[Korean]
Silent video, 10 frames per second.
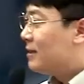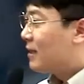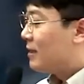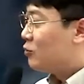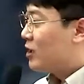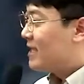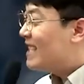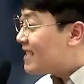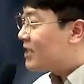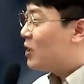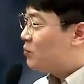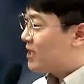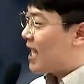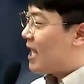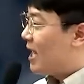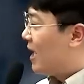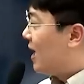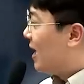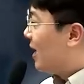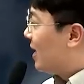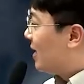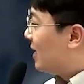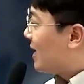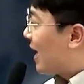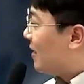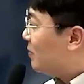그러니까 우리 실제 시험 문제에 딱